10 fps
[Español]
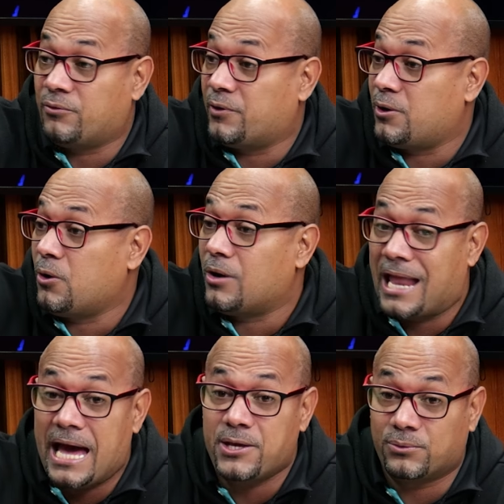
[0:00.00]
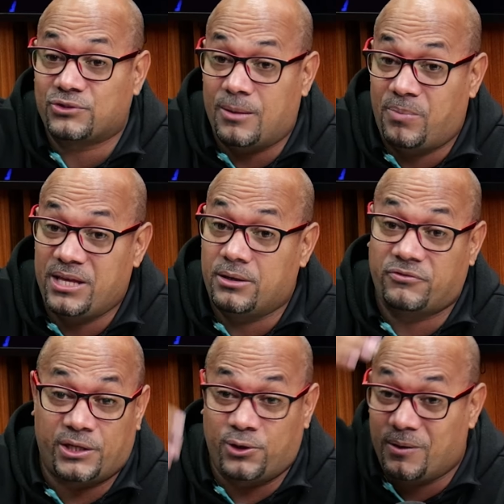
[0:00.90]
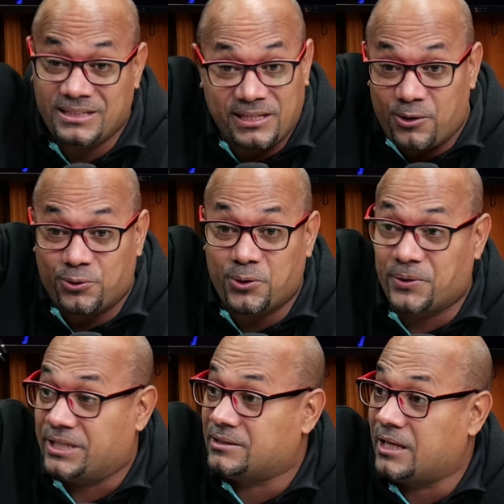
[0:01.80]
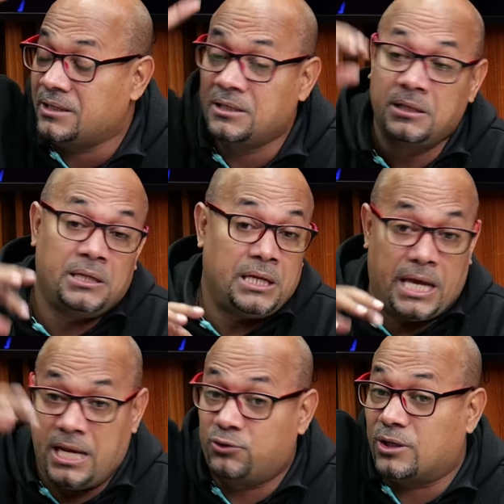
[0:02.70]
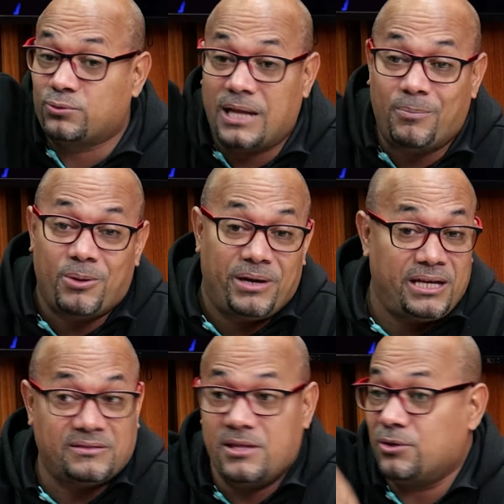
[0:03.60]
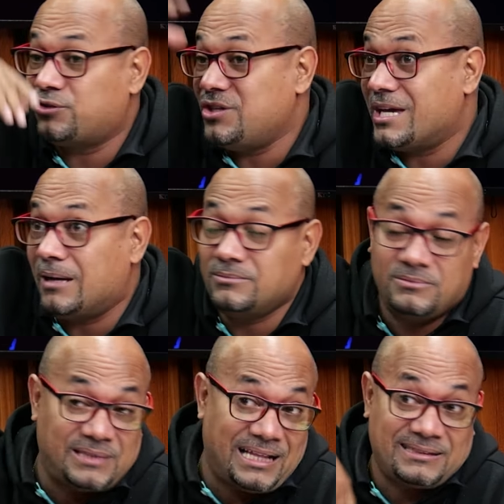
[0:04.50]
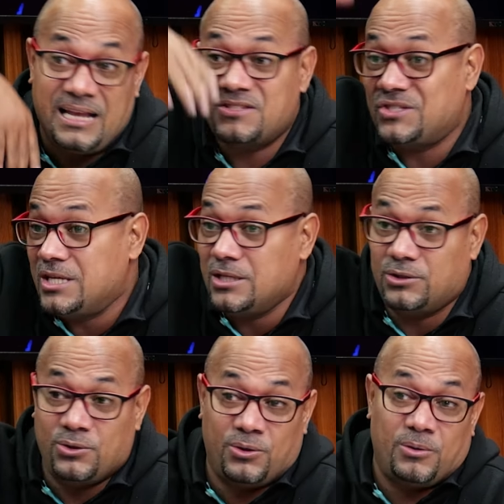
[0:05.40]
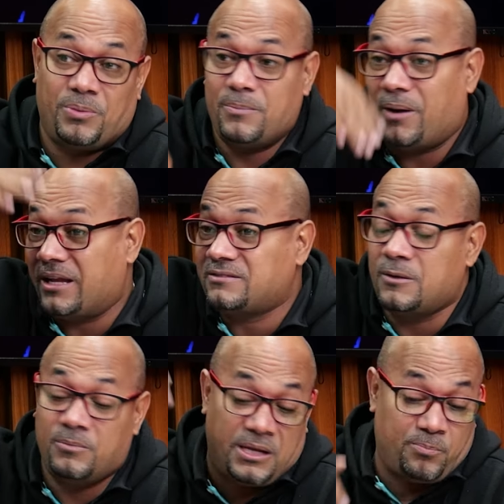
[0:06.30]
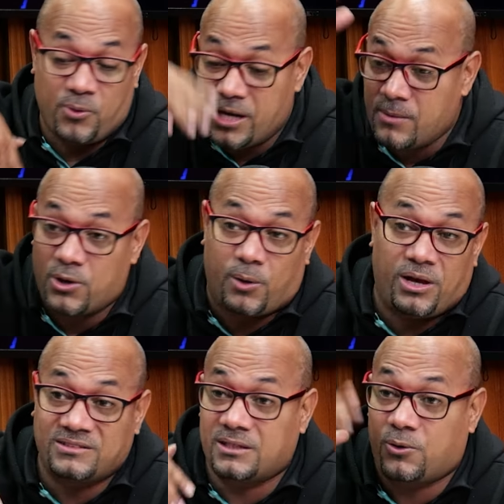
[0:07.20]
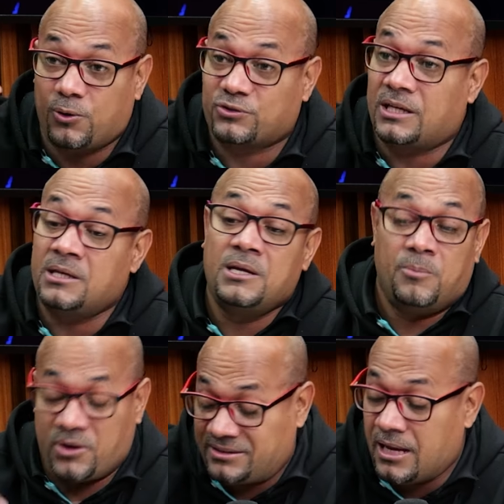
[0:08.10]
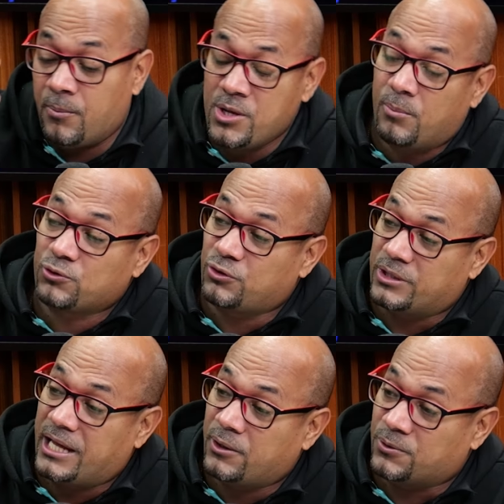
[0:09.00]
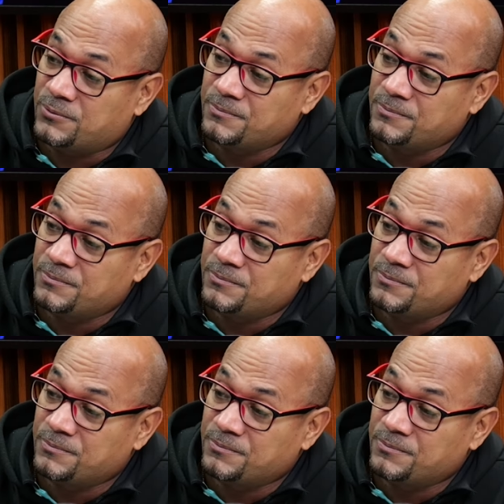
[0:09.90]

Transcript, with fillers: fueron los Lions al playoff, que no iban desde los 90, él hizo hasta una promesa, dijo, si llegan a tal sitio, prepárese el pueblo que voy a hacer cosas, porque estaba muy emocionado.